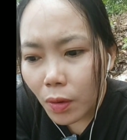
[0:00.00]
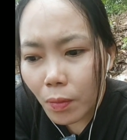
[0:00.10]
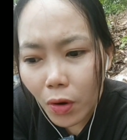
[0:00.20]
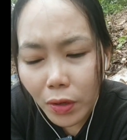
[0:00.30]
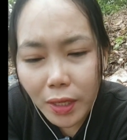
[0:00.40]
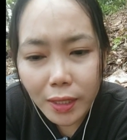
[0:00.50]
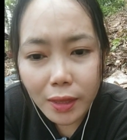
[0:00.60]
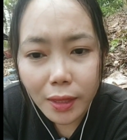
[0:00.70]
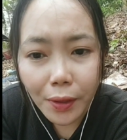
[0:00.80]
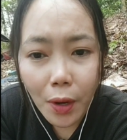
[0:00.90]
Mau
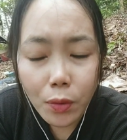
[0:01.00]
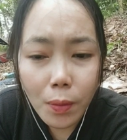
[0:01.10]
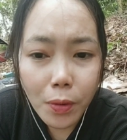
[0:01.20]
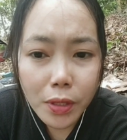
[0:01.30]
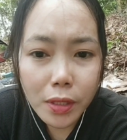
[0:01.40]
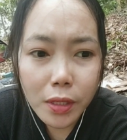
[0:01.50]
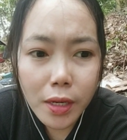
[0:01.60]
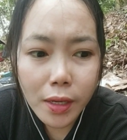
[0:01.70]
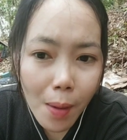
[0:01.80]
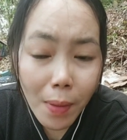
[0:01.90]
nikita apa
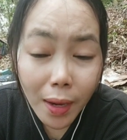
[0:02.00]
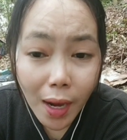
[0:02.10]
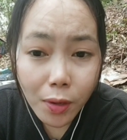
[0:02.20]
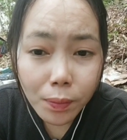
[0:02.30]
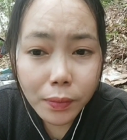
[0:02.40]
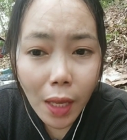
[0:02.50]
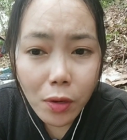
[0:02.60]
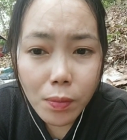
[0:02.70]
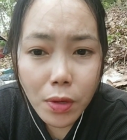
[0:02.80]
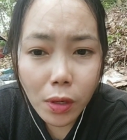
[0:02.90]
nepedih nga ananom
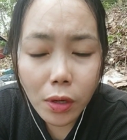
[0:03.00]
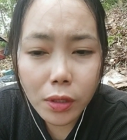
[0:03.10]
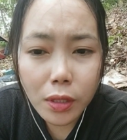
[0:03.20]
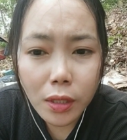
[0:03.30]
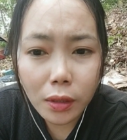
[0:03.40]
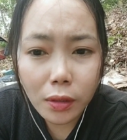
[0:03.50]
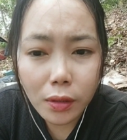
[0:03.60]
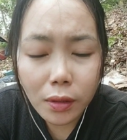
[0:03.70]
tanom iolo it